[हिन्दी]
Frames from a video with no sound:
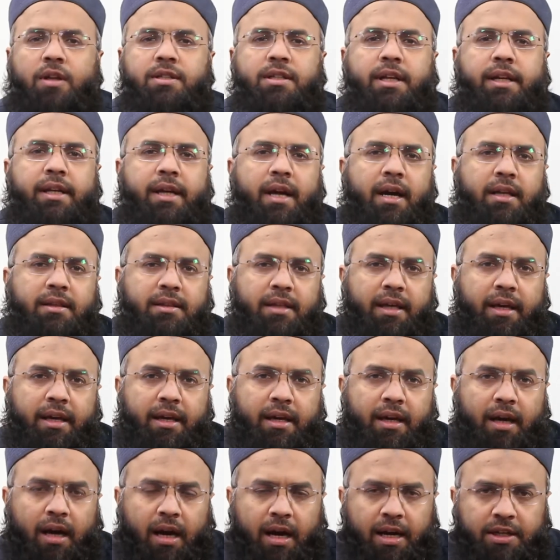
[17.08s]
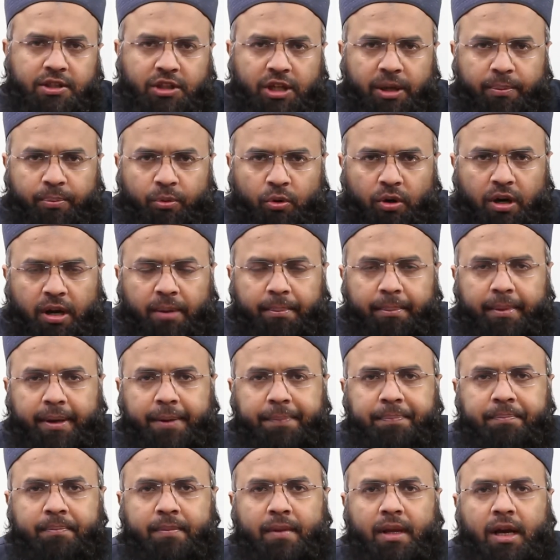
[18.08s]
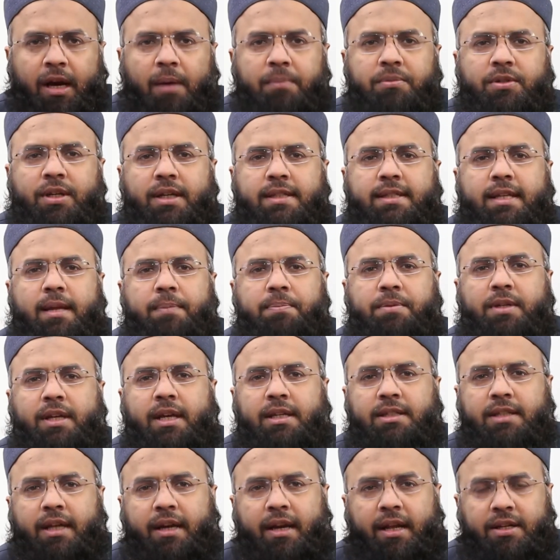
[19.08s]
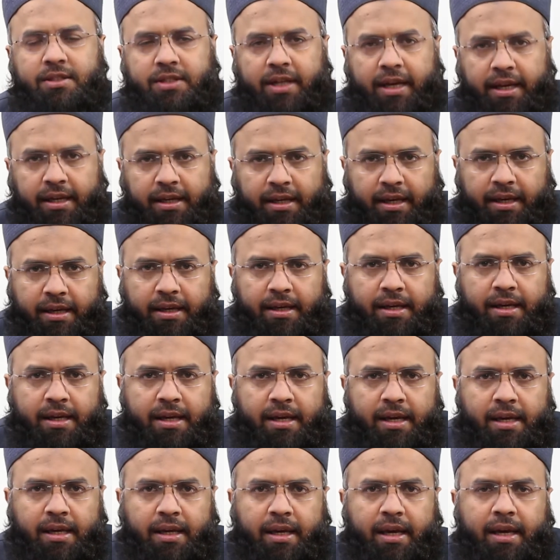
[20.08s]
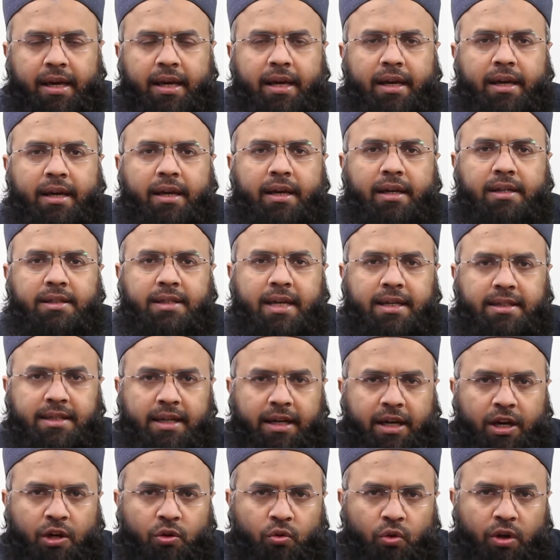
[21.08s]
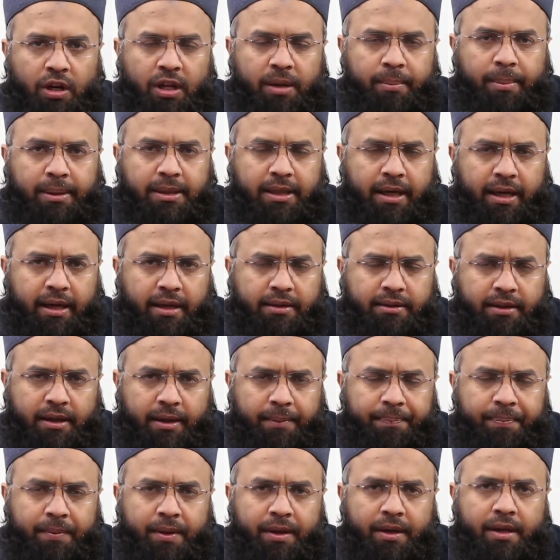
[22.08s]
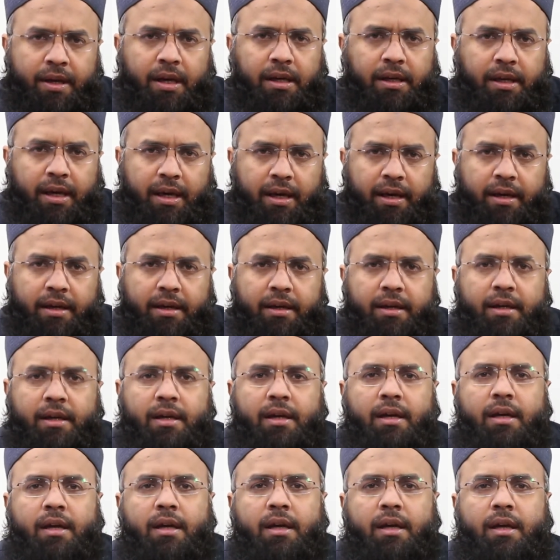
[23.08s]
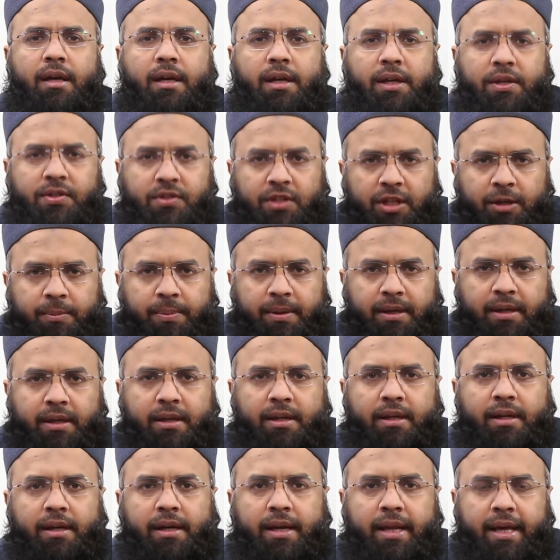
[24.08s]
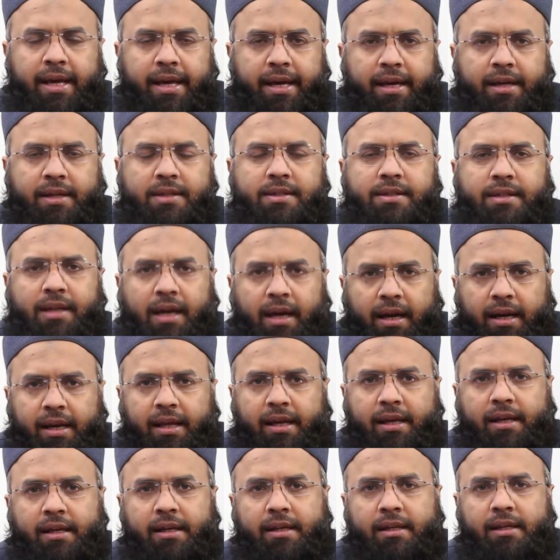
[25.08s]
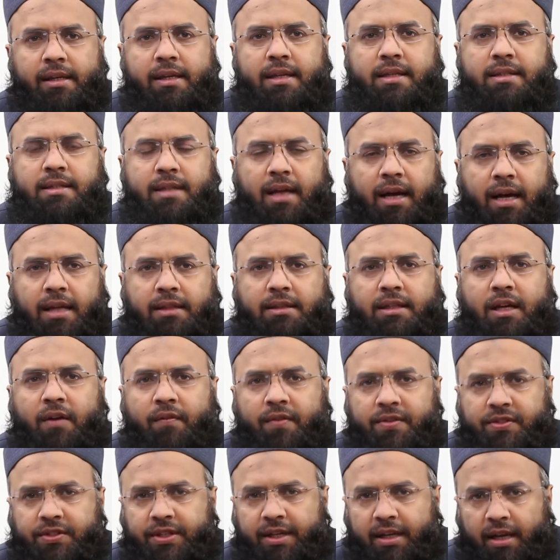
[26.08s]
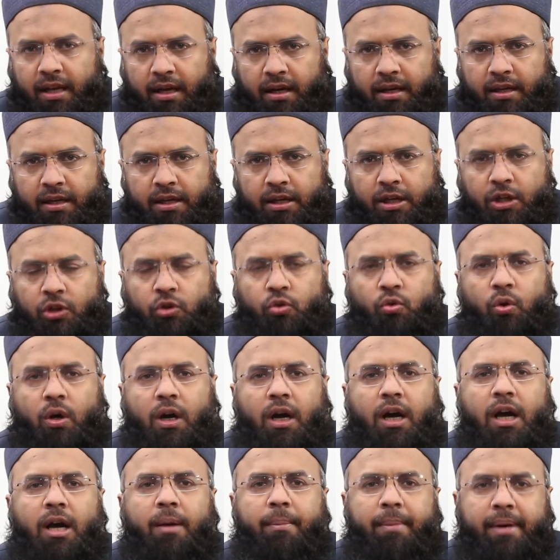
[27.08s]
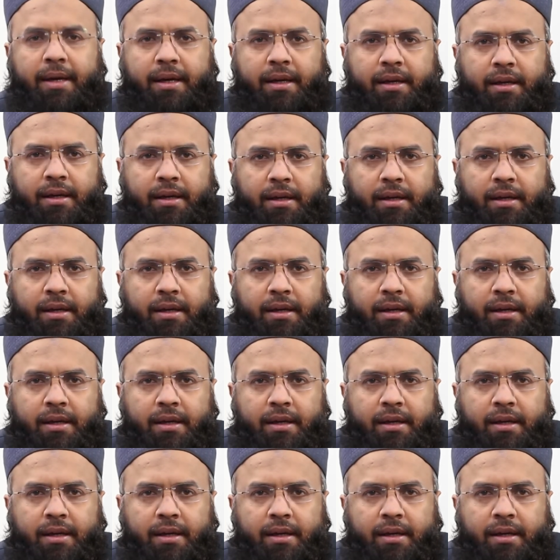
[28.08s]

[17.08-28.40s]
नज़रियात के आज के प्रोग्राम में हम शेख साहब से ये जानना चाहेंगे कि जैसा कि उन्होंने बताया था कि किसी भी नेक साले की ज़ात का वसीला दुआ में